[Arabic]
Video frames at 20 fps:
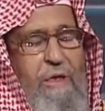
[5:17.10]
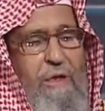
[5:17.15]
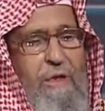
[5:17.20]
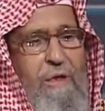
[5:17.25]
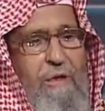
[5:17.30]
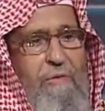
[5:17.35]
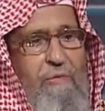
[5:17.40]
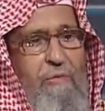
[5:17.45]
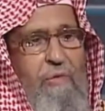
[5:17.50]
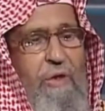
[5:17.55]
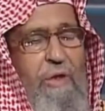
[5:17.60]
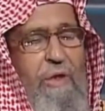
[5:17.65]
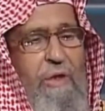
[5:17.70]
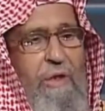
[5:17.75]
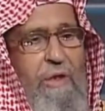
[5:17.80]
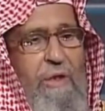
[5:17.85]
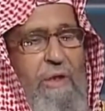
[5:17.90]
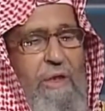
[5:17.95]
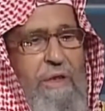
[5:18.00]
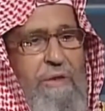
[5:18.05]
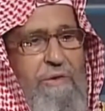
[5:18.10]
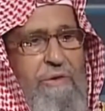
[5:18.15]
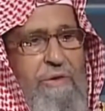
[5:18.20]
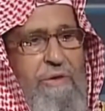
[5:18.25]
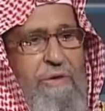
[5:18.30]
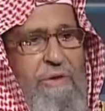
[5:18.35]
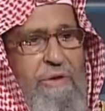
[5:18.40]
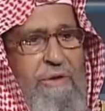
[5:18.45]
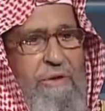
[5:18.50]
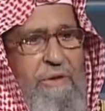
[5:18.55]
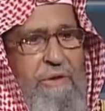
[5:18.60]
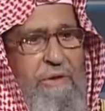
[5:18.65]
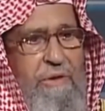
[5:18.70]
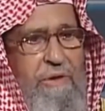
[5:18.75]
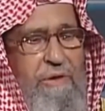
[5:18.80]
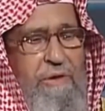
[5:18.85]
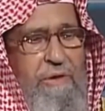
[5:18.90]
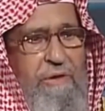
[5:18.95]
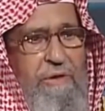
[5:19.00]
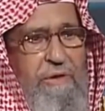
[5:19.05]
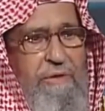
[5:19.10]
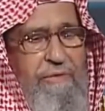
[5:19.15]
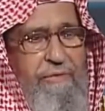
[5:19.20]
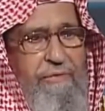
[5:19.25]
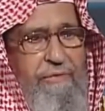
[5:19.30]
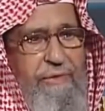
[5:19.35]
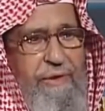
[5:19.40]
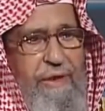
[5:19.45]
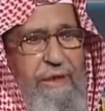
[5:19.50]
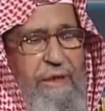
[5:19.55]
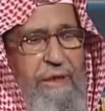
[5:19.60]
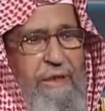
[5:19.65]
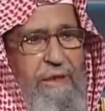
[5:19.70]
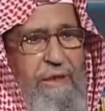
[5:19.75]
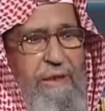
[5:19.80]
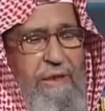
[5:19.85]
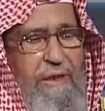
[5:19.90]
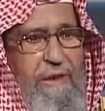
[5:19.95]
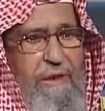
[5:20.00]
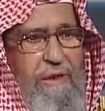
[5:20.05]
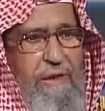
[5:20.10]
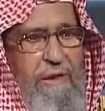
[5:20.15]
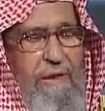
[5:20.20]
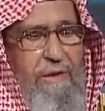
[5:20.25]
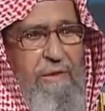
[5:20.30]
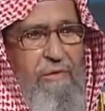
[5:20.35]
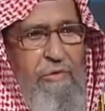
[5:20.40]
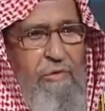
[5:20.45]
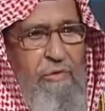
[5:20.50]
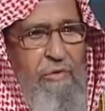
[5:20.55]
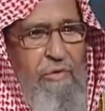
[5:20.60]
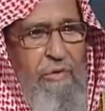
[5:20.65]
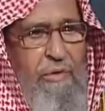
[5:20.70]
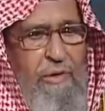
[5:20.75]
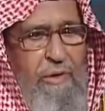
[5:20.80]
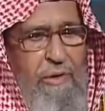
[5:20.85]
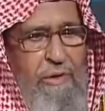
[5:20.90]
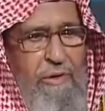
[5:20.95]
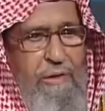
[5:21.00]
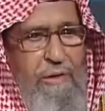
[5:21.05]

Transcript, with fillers: يقرأ المقررات في هذه الدور